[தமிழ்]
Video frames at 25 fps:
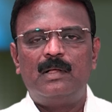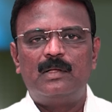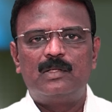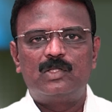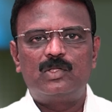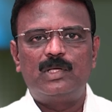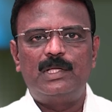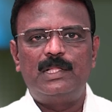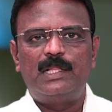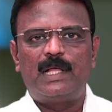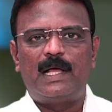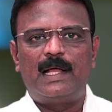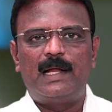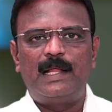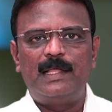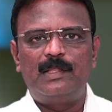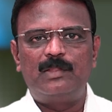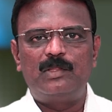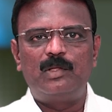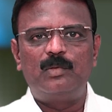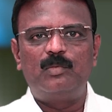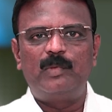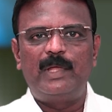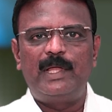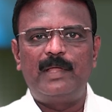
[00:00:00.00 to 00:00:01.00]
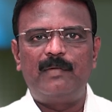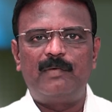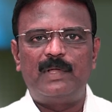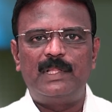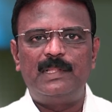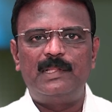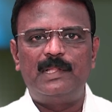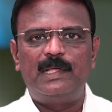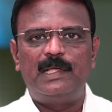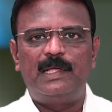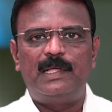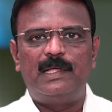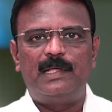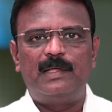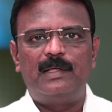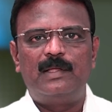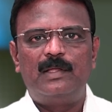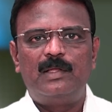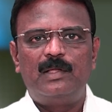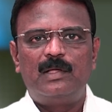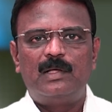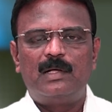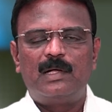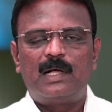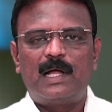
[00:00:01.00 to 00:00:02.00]
ஸோ இது அனைத்துமே வந்து
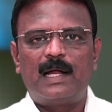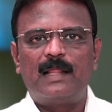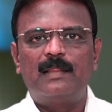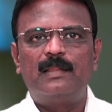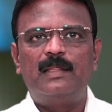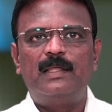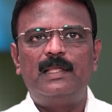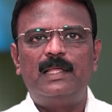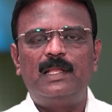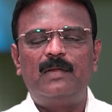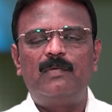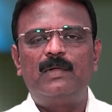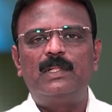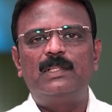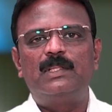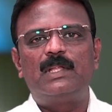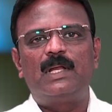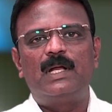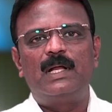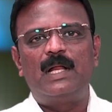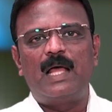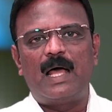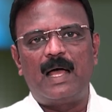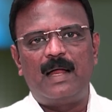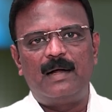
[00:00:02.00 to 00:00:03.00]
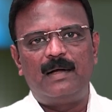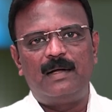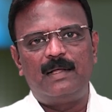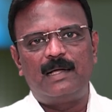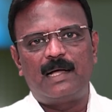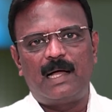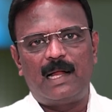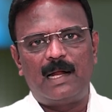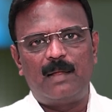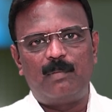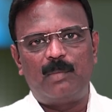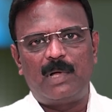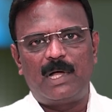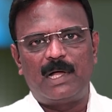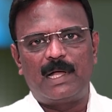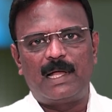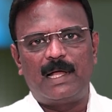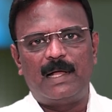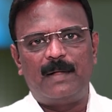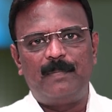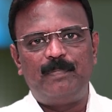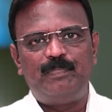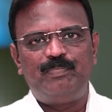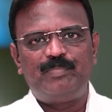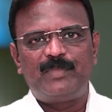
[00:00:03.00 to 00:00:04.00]
கடந்த இருபத்தி ரெண்டு ஆண்டு காலமாக
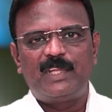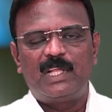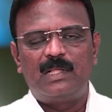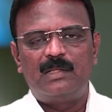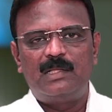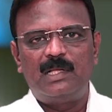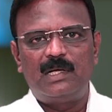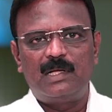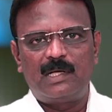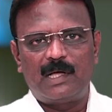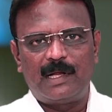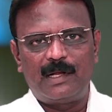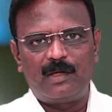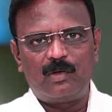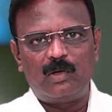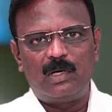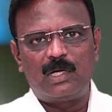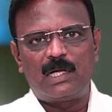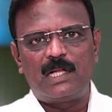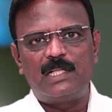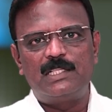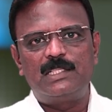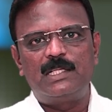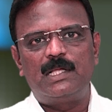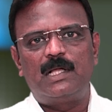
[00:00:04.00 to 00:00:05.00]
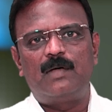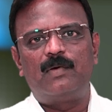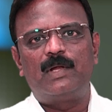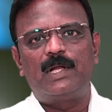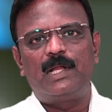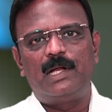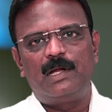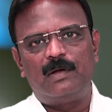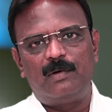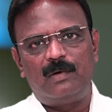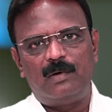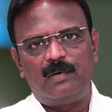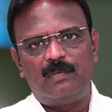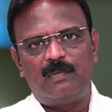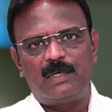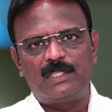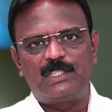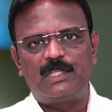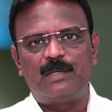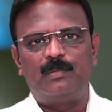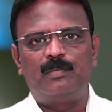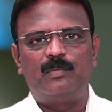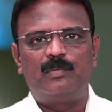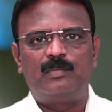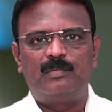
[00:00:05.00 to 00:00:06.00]
திரு கரிகோல்ராஜ் அவர்கள்
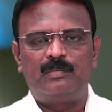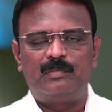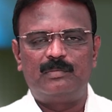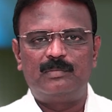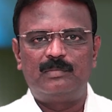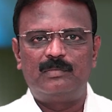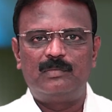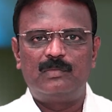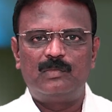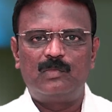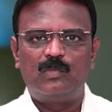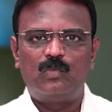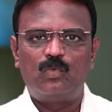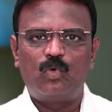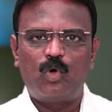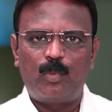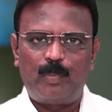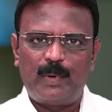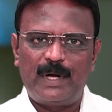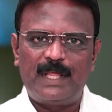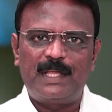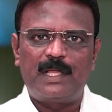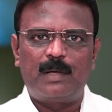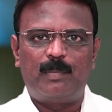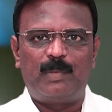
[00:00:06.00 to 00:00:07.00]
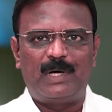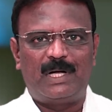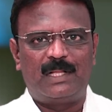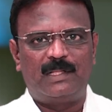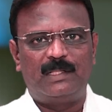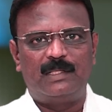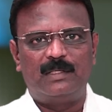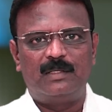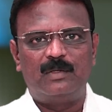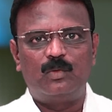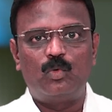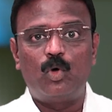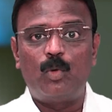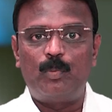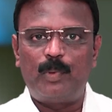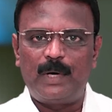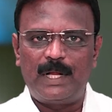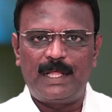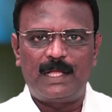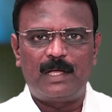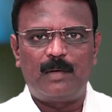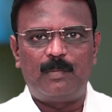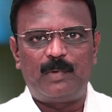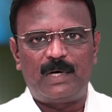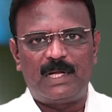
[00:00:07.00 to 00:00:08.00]
வசம் ஒப்படைக்கப்பட்டது
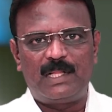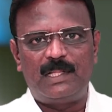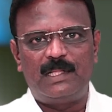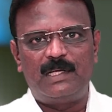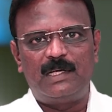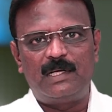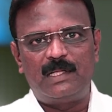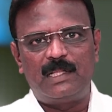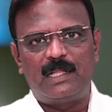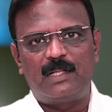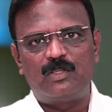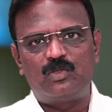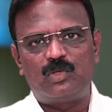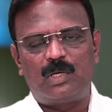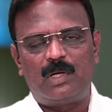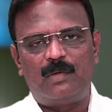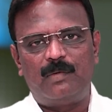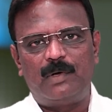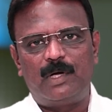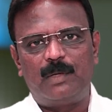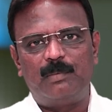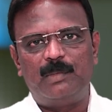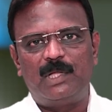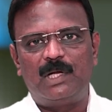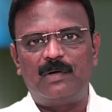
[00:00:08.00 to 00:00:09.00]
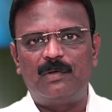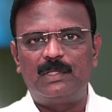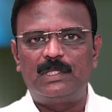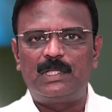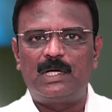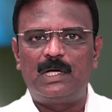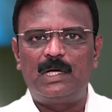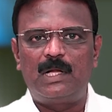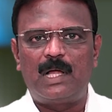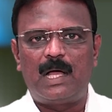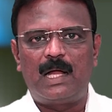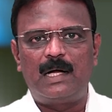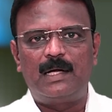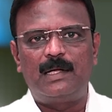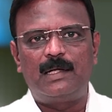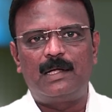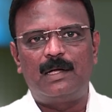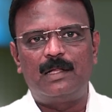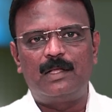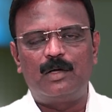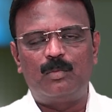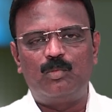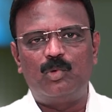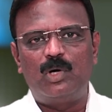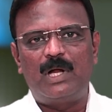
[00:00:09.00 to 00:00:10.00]
ஒப்படைக்கப்பட்டது என்று தான் சொல்ல வேண்டும் இருபத்தி ரெண்டு
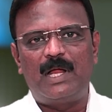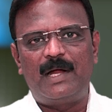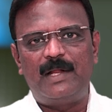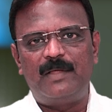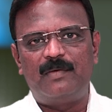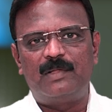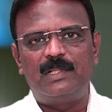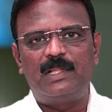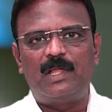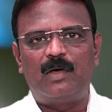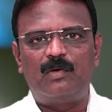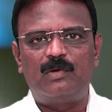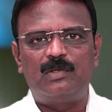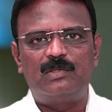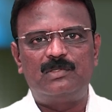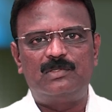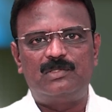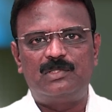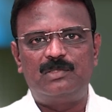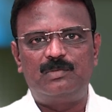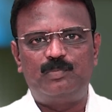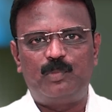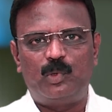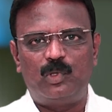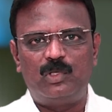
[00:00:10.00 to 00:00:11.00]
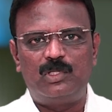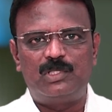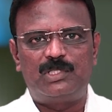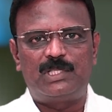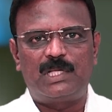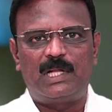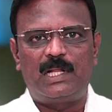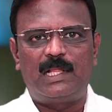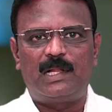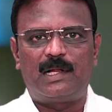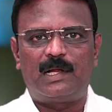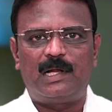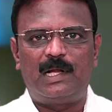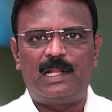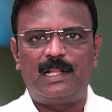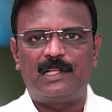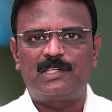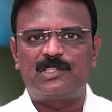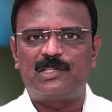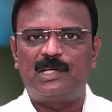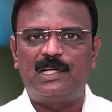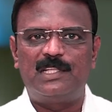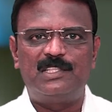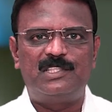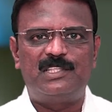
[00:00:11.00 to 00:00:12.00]
ஆண்டுகளுக்கு முன்னாடி வந்து அவர் பொதுச்செயலர்
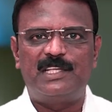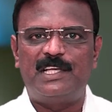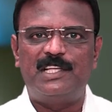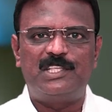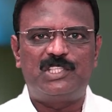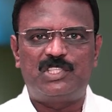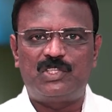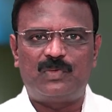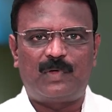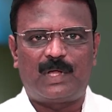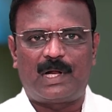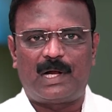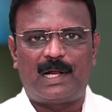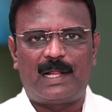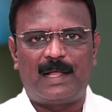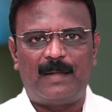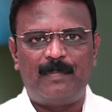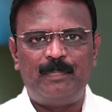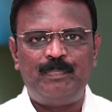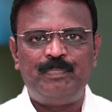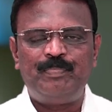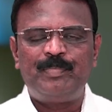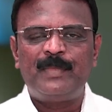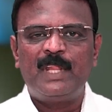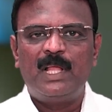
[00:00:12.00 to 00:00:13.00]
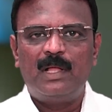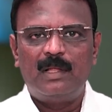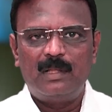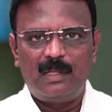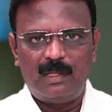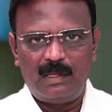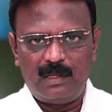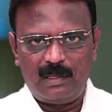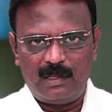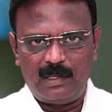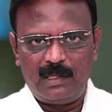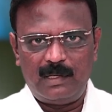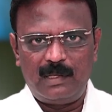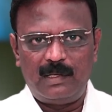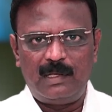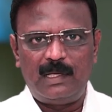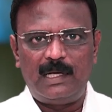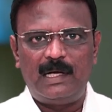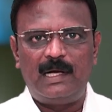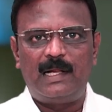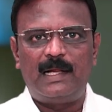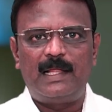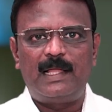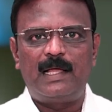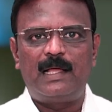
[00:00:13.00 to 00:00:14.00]
எலெக்ஷனில் ஜெயிச்சு வரல
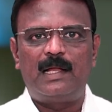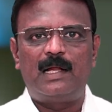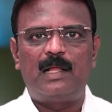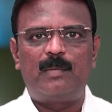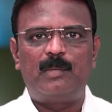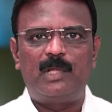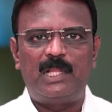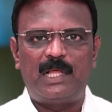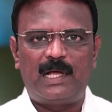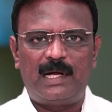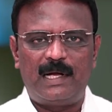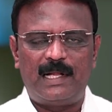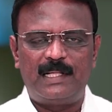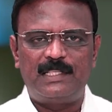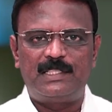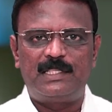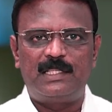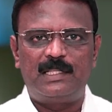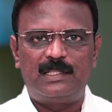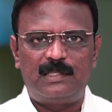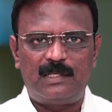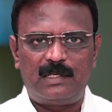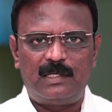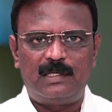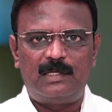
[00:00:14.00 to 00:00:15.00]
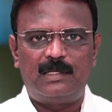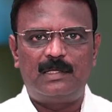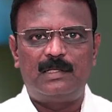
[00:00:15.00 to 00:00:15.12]
இன்றைய நமது அண்ணாச்சி திரு